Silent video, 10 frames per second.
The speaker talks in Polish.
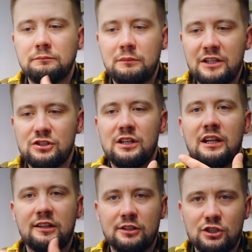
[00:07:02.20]
mleczna,
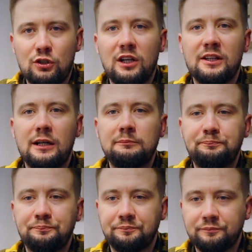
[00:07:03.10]
lekka
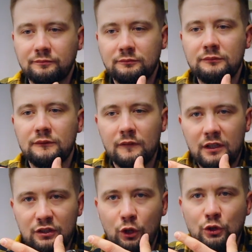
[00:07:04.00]
czekolada, e,